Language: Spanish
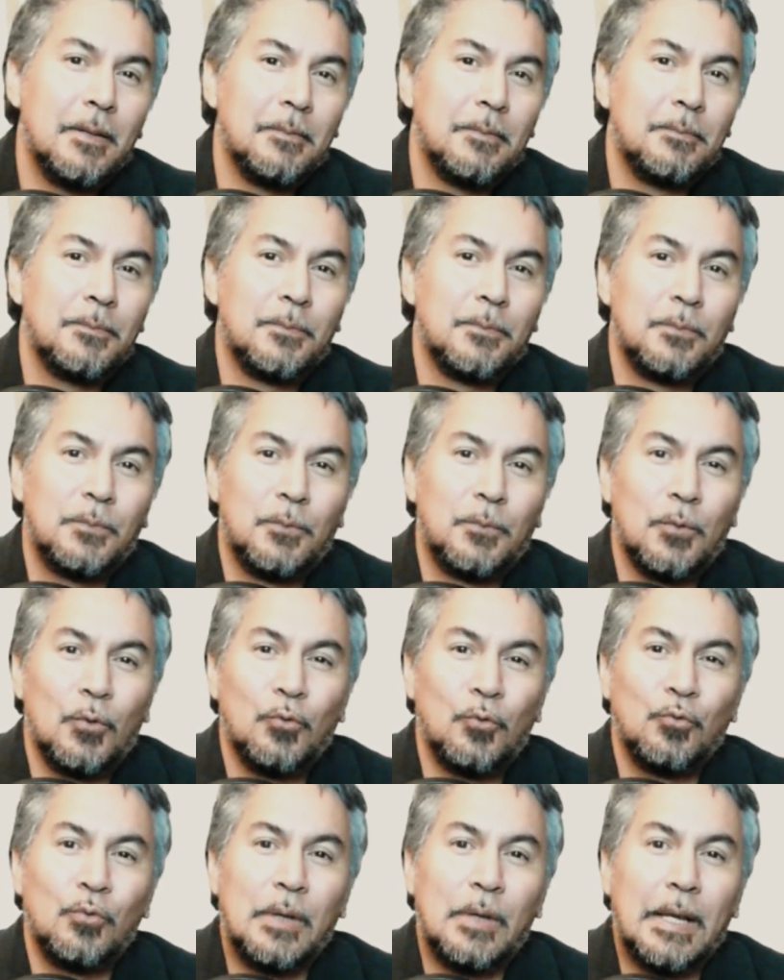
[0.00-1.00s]
y
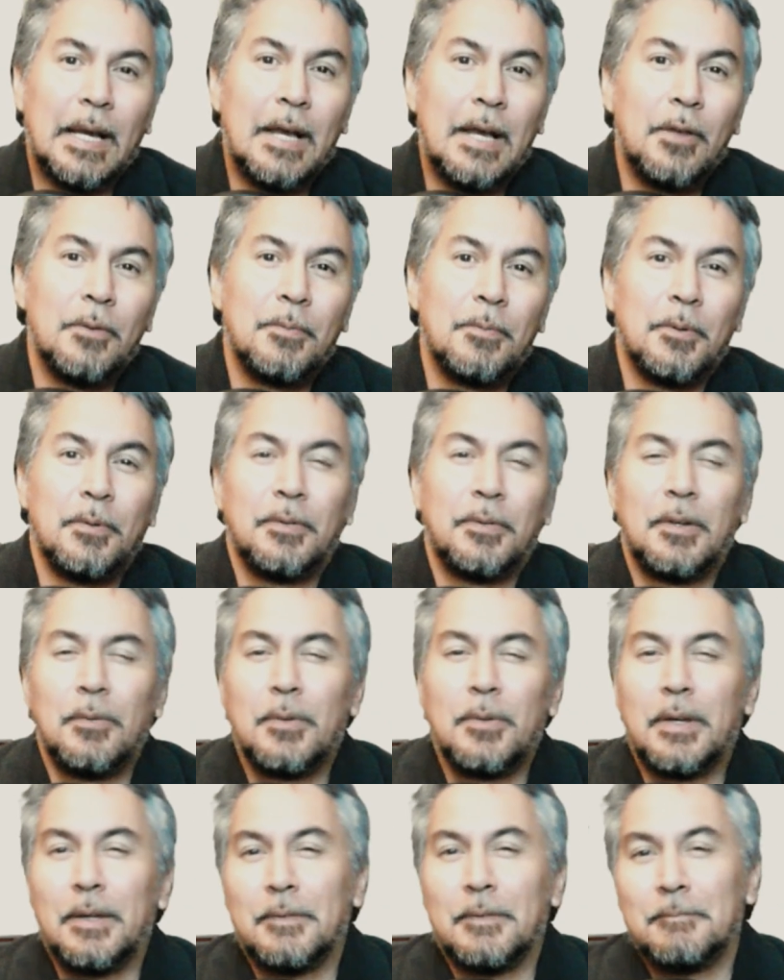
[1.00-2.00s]
todo su legado, pero es
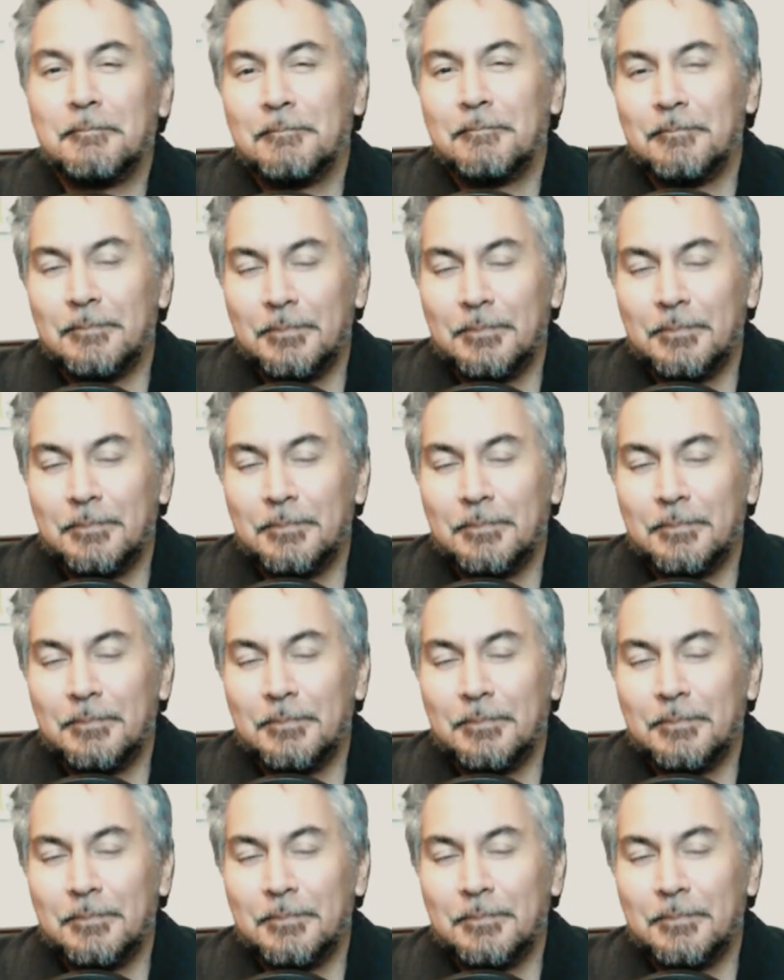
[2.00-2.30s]
algo que